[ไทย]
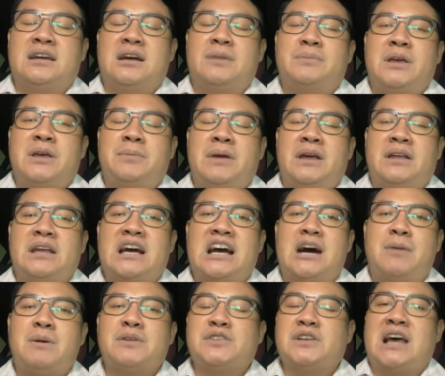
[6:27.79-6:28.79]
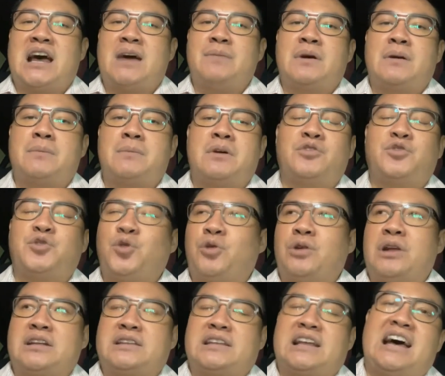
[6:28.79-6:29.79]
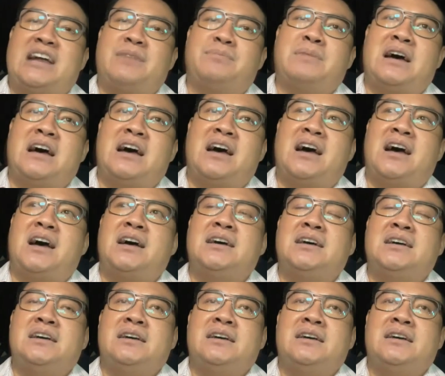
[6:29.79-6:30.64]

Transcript: นะครับในเพจนักข่าวโฆษณาครบเขาส่งหลักฐานมา